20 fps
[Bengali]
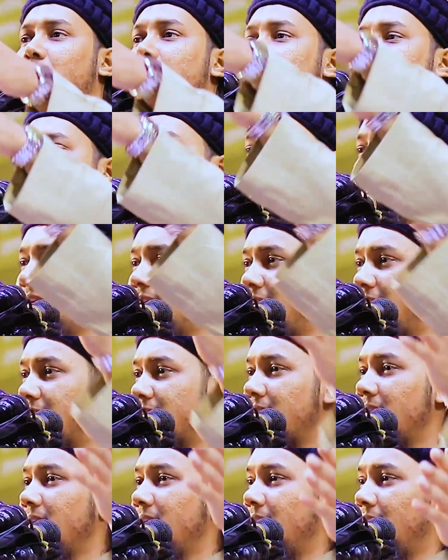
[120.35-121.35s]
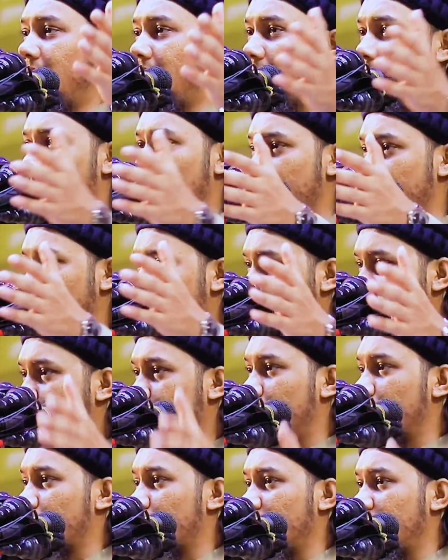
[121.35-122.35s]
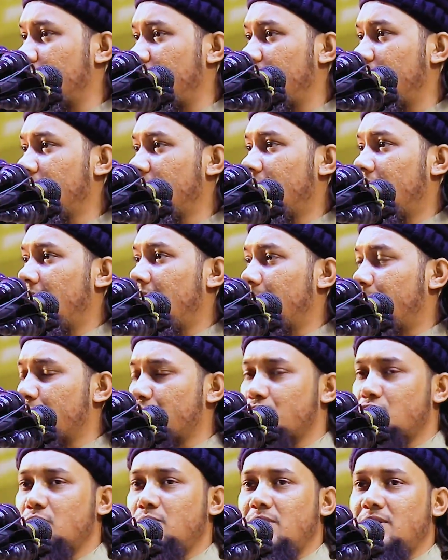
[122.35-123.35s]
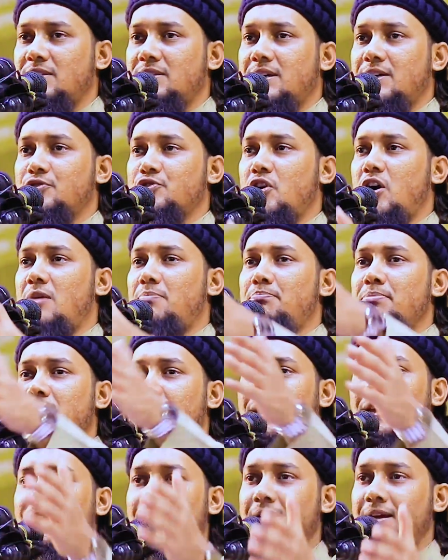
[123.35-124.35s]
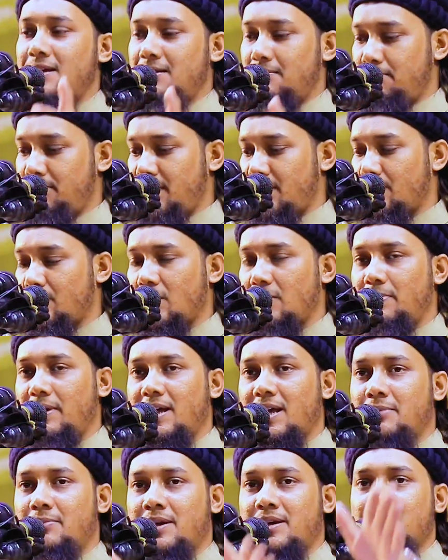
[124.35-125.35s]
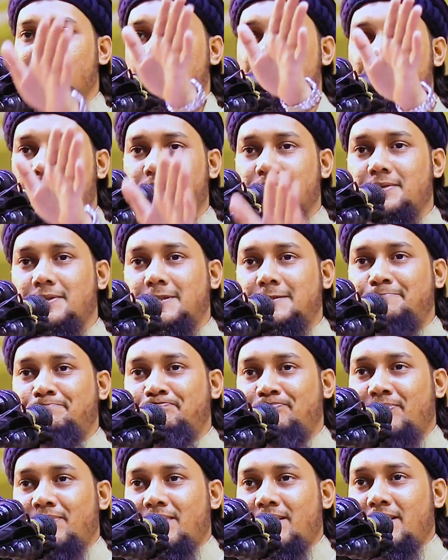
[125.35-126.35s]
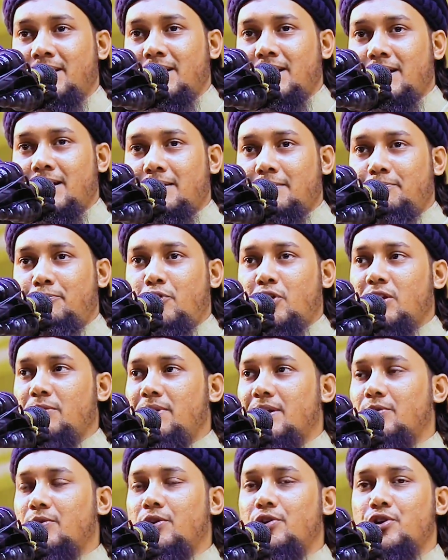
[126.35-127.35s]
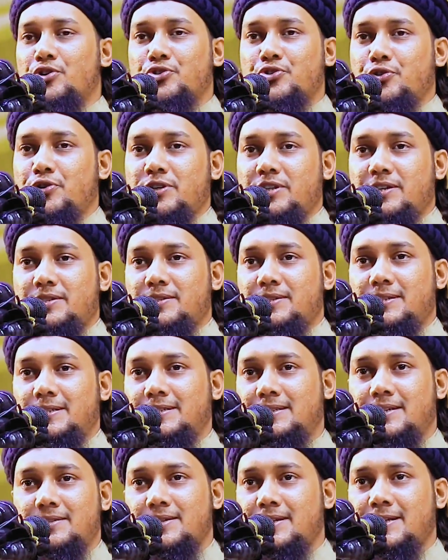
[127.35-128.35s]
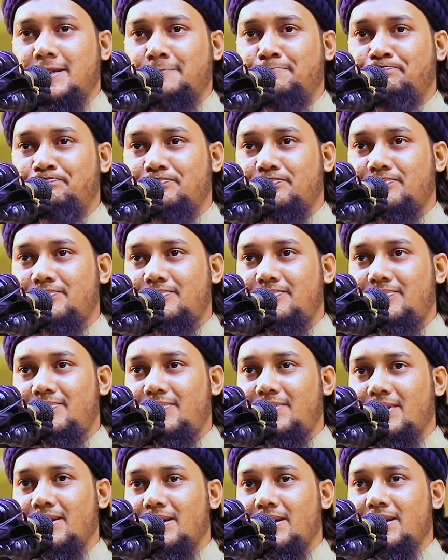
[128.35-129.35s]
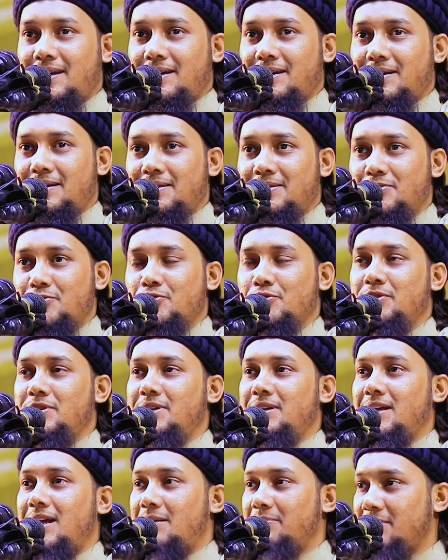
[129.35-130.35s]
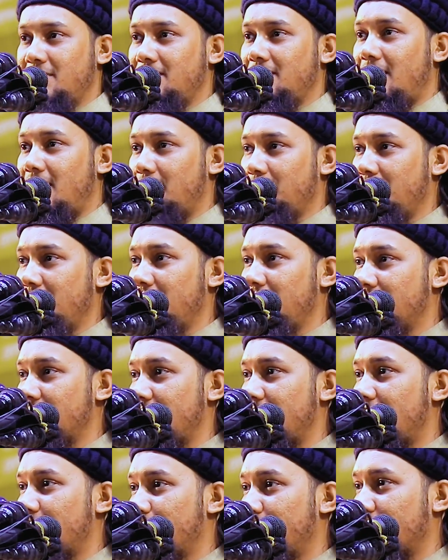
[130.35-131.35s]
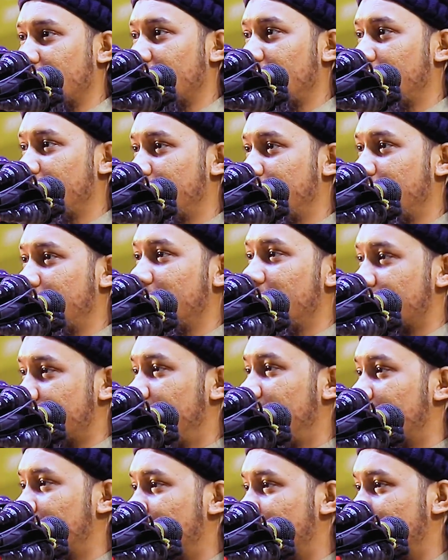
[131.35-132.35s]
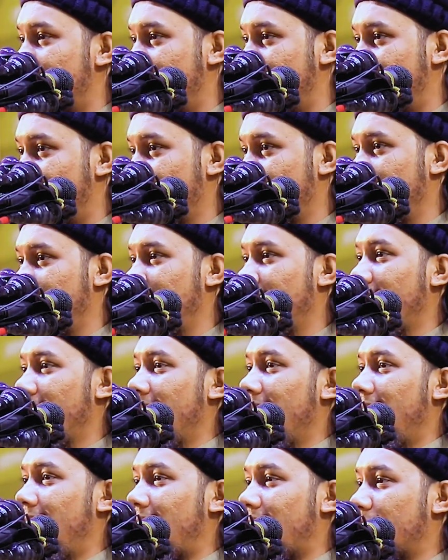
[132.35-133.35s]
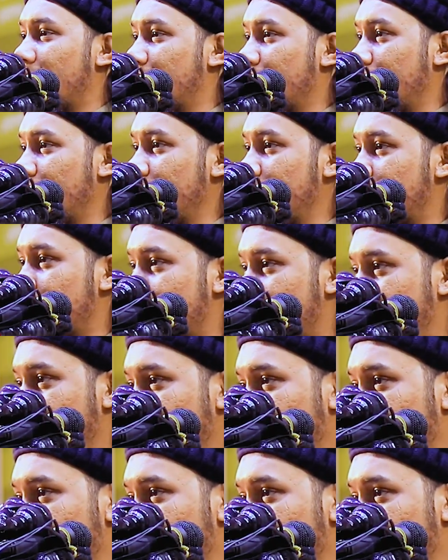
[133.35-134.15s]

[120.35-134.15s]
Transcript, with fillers: ওই সিরিয়ালস পশ্চিমা সংস্কৃতি হ্যাঁ বস্তুবাদিতায় সব মিলিয়ে বিয়েগুলো ভেঙে ভেঙে যাচ্ছে এখন পরিবারগুলো নষ্ট হয়ে যাচ্ছে যাচ্ছে না যদি আমি আমি নিজে আপনাকে নসিহা করছি যদি একজন স্ত্রী